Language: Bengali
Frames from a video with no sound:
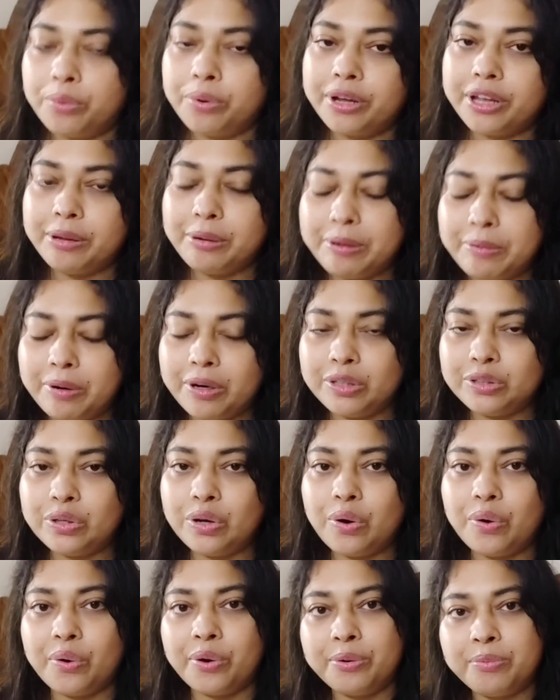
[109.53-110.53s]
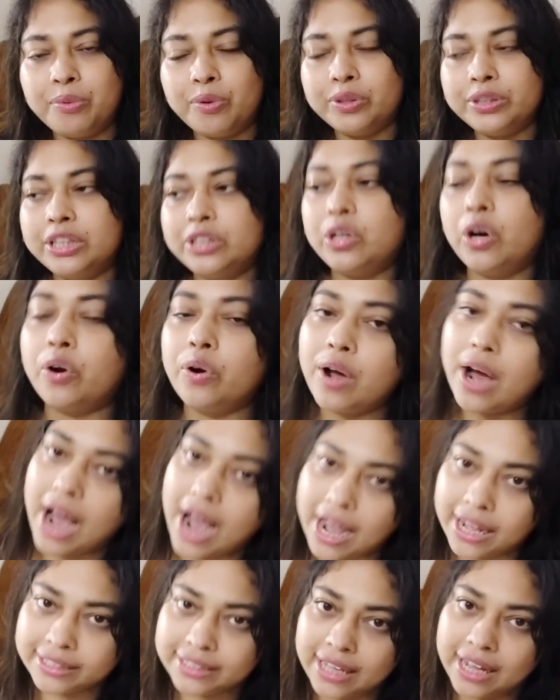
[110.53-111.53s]
ও কি বলতো ওর মধ্যে ধরো
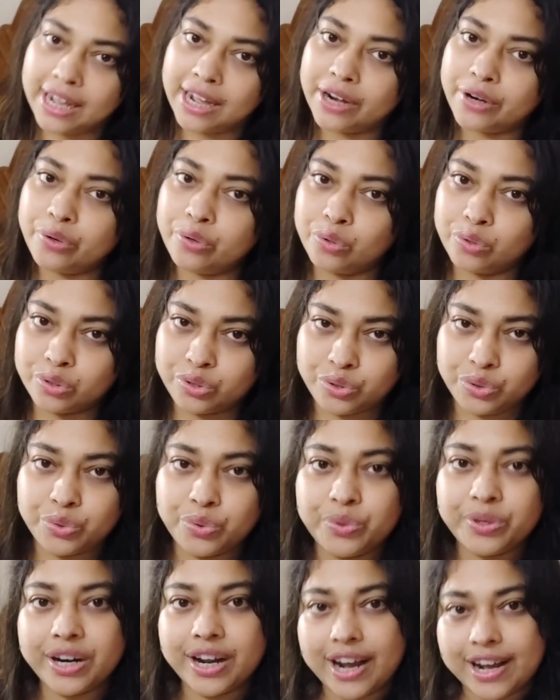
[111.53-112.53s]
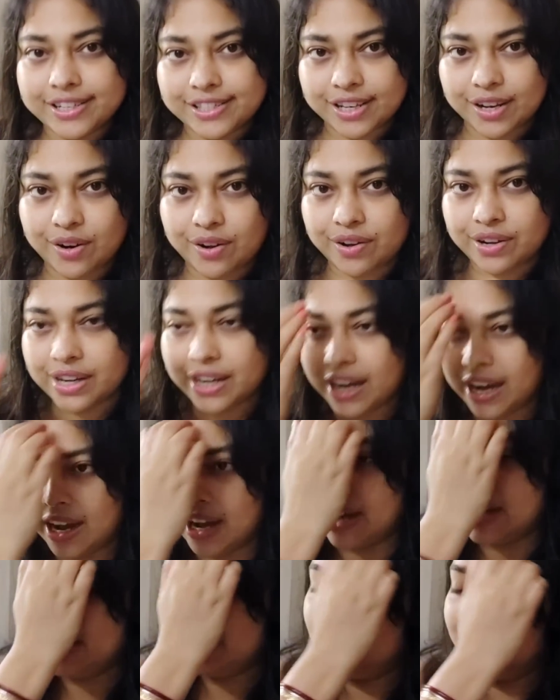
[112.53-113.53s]
আদা রসুন কাঁচা লঙ্কা
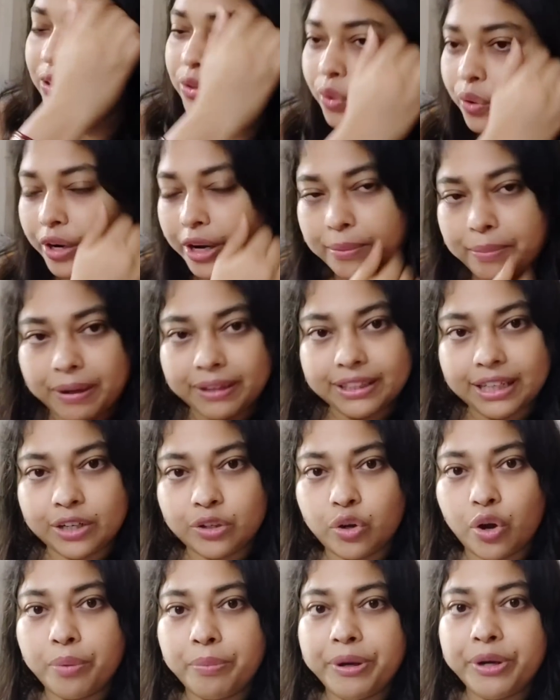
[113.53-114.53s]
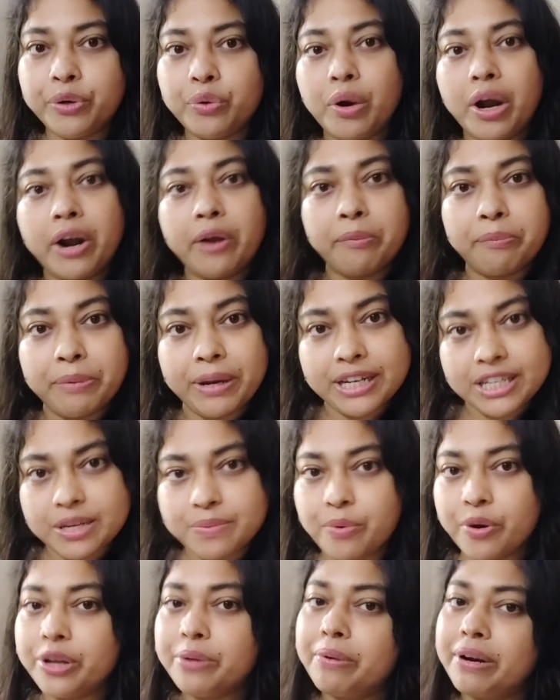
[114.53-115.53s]
ধনে পাতা টমেটো আর বেশি
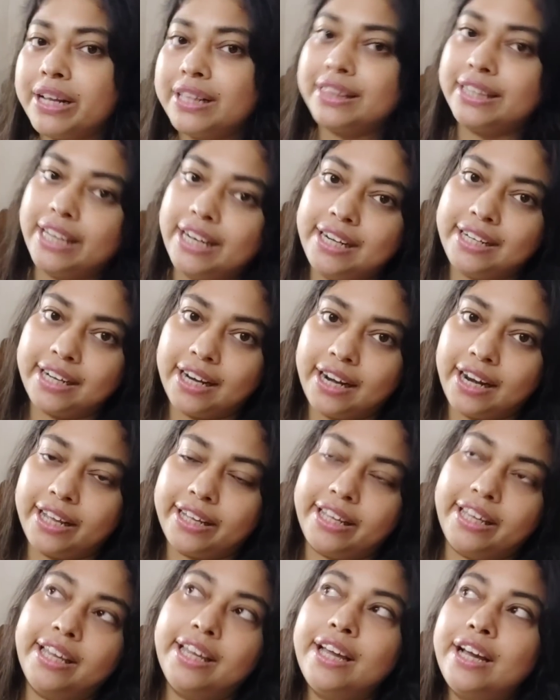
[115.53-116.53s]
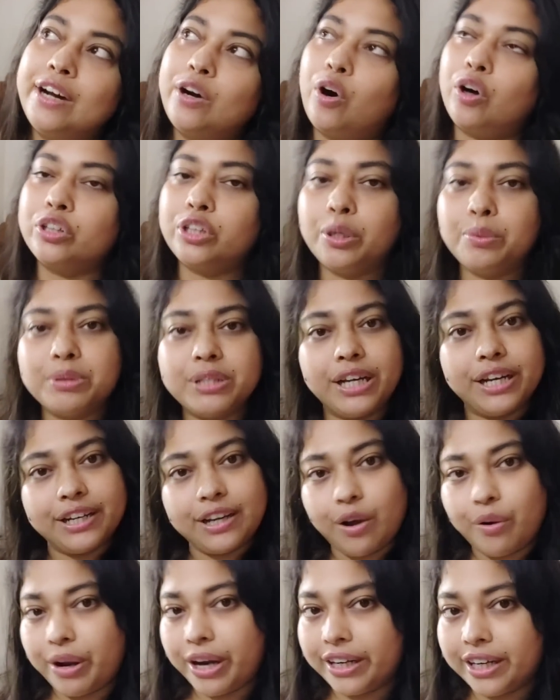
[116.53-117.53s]
পরিমাণে তেলটা লাগে অতএব
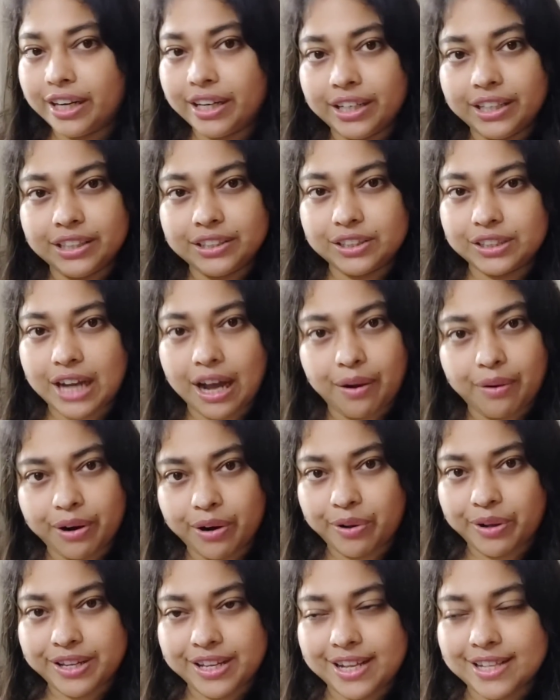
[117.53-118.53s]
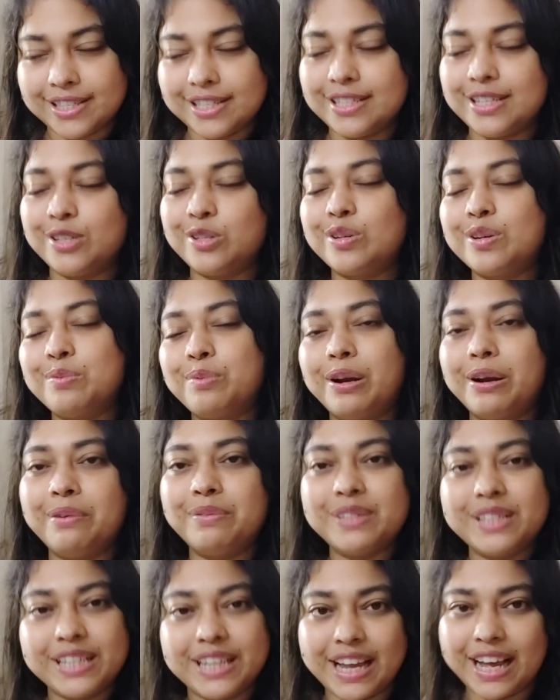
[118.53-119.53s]
সেটাও একটা রিচ খাবার হয়ে যাচ্ছে সেই জন্য বললাম
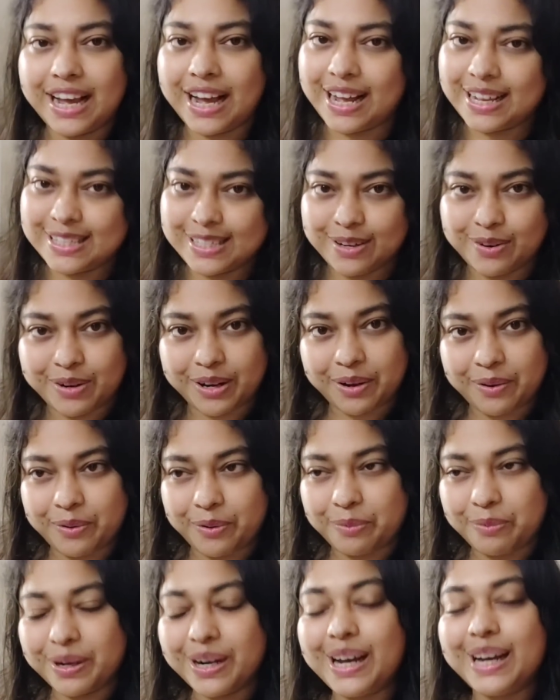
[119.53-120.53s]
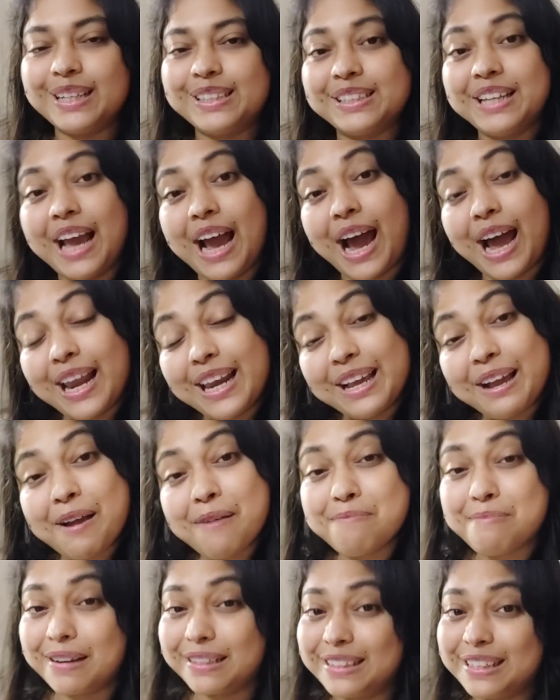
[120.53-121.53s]
যে না আজকে ওটা করবো না আজকে হালকা
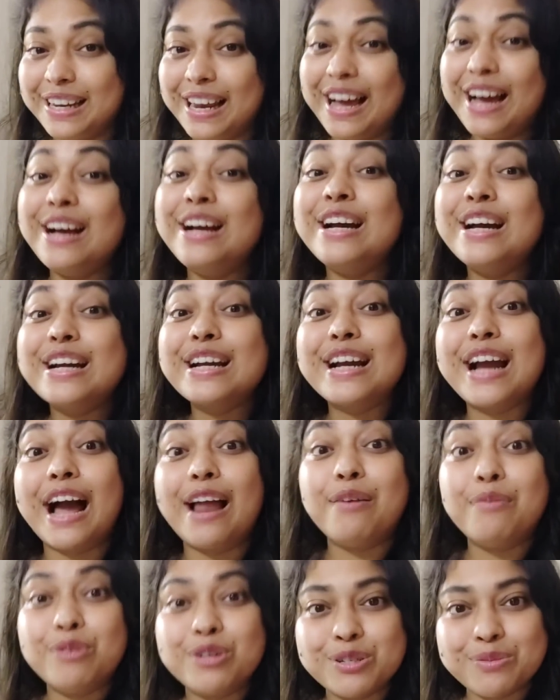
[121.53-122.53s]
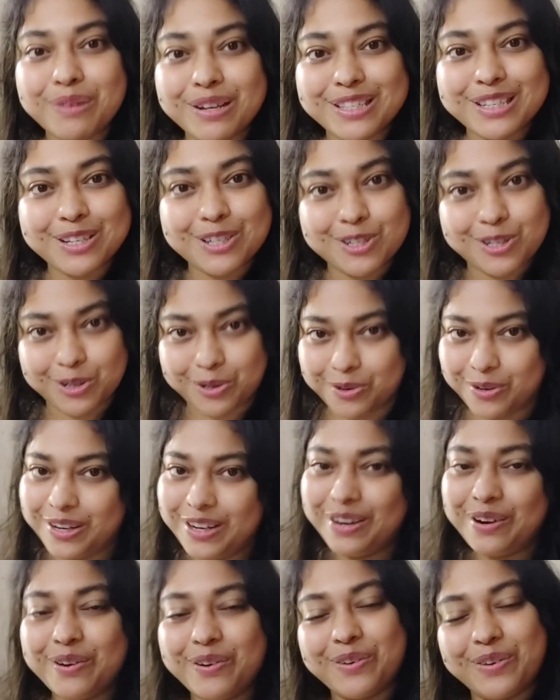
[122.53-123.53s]
পাতলা কালবুস মাছের ঝোল
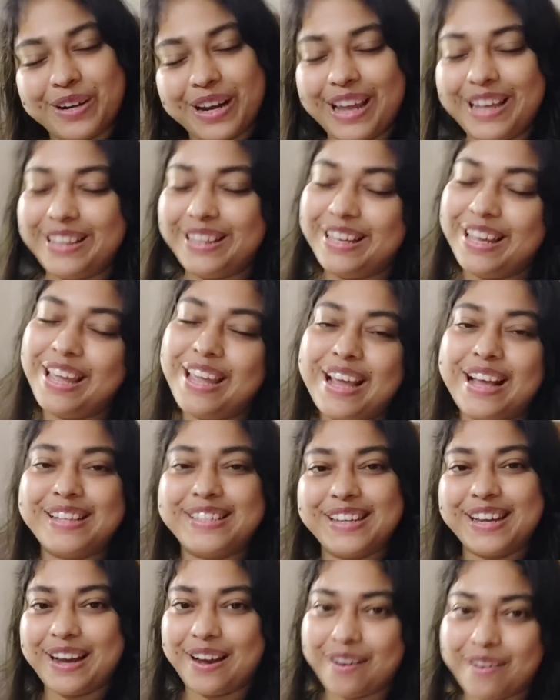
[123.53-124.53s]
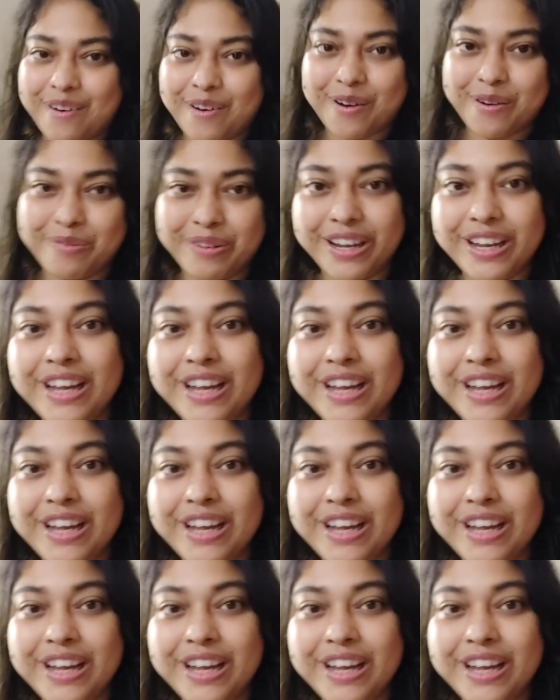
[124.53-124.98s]
ওটাই দিয়েই আজকে খাওয়া হবে